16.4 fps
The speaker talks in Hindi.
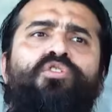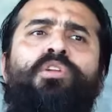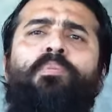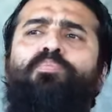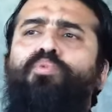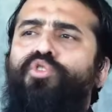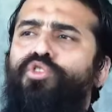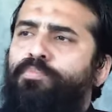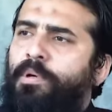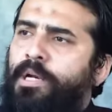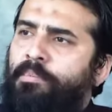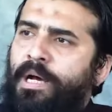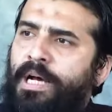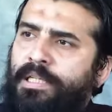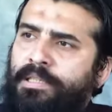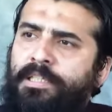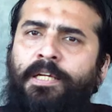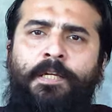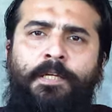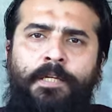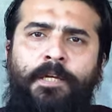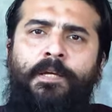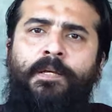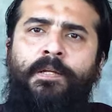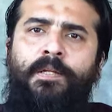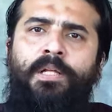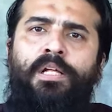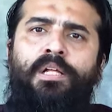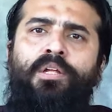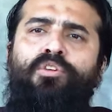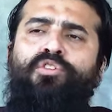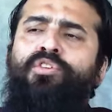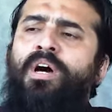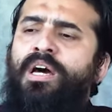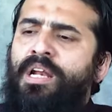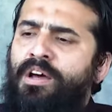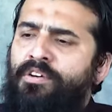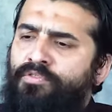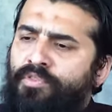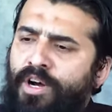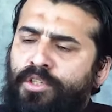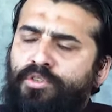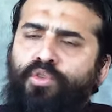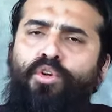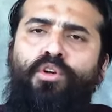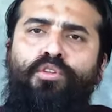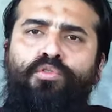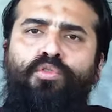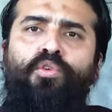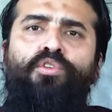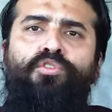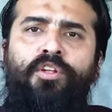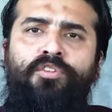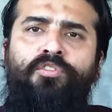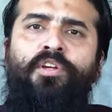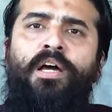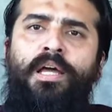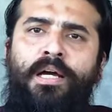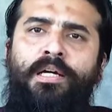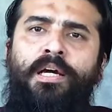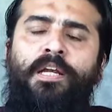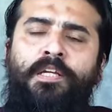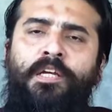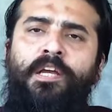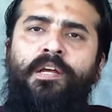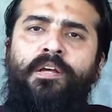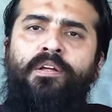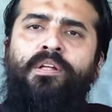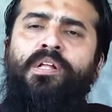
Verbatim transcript: सब कुछ बर्बाद करके सारा वक्त और रिसोर्सेज ज़ाया करके